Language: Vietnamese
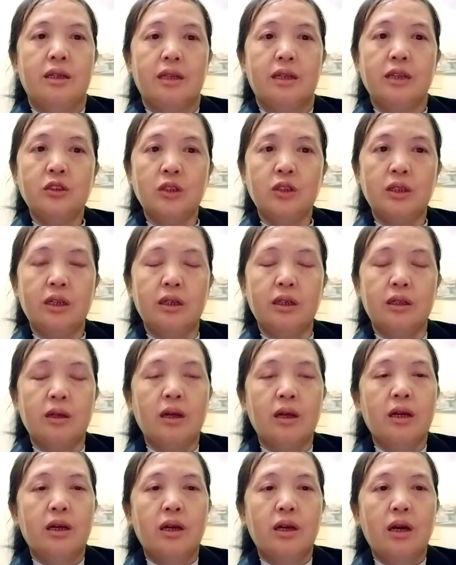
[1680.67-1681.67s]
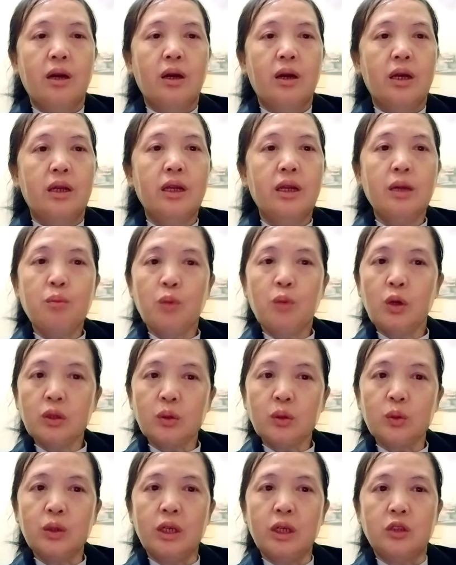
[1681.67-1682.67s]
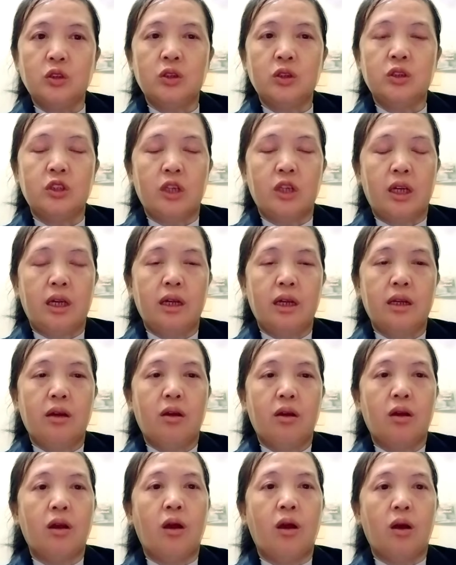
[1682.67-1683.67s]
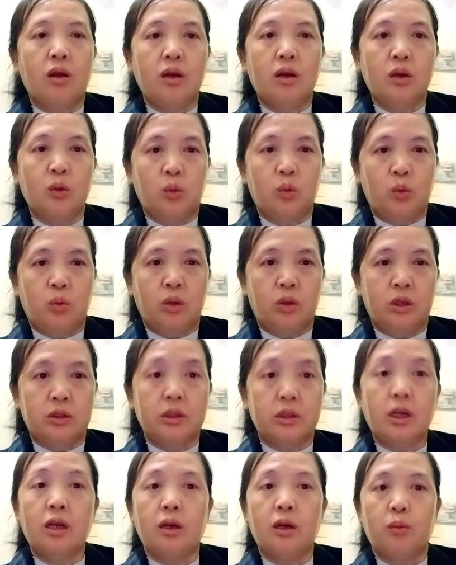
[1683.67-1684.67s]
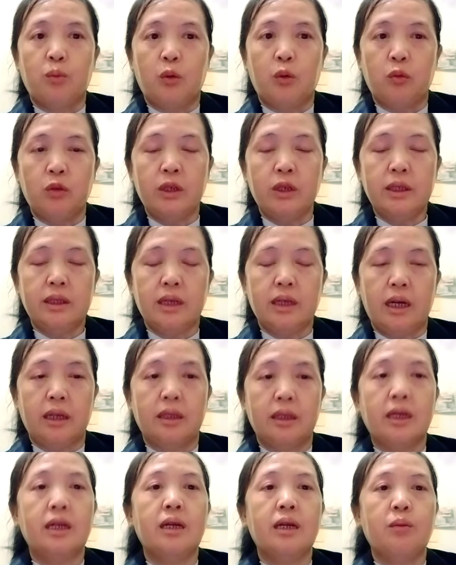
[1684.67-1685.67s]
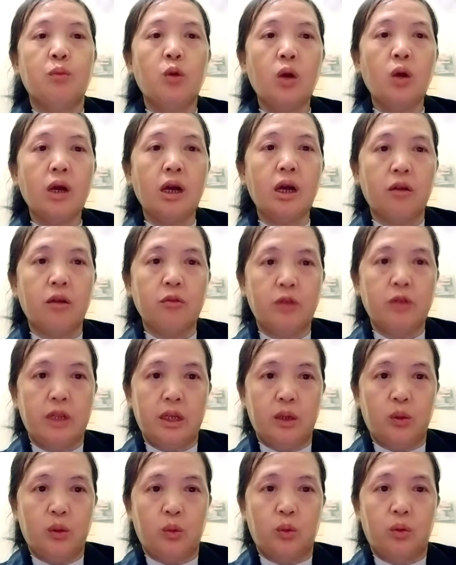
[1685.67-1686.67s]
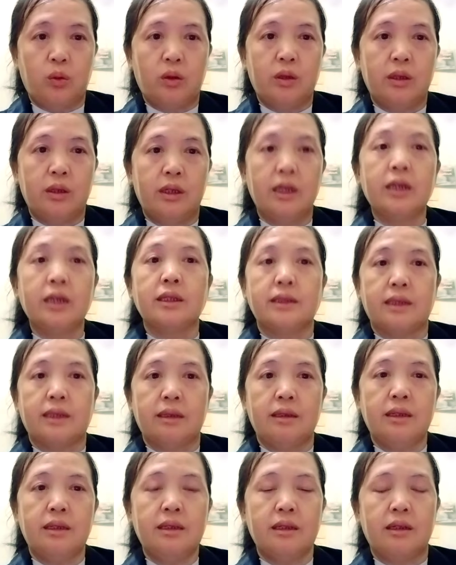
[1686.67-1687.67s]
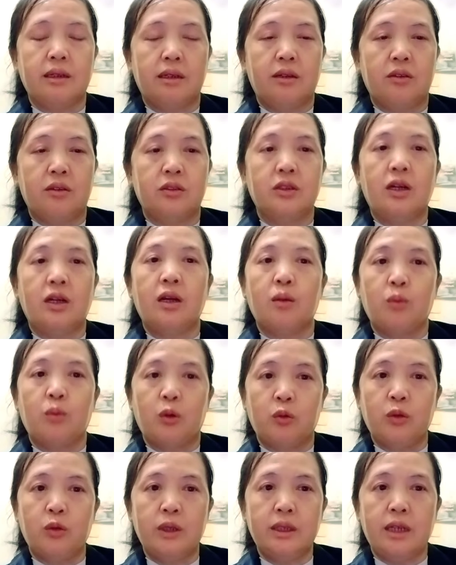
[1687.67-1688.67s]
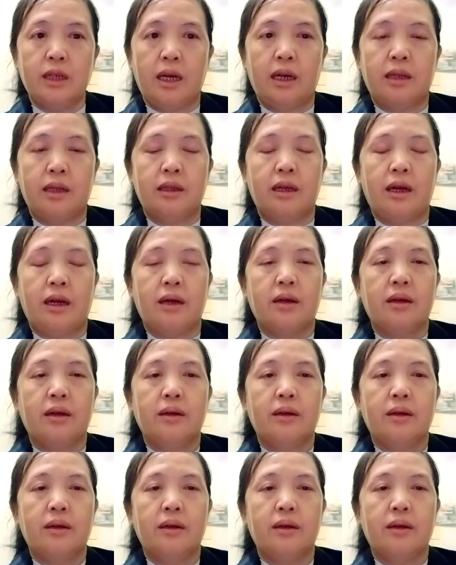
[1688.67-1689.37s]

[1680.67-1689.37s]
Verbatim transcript: ta chỉ này mua tụ này chế nó khó lũ nó cho lọ mù vi chạy thế này mua khó video nâng giới tới chờ nó cho lọ mù vi chạy thì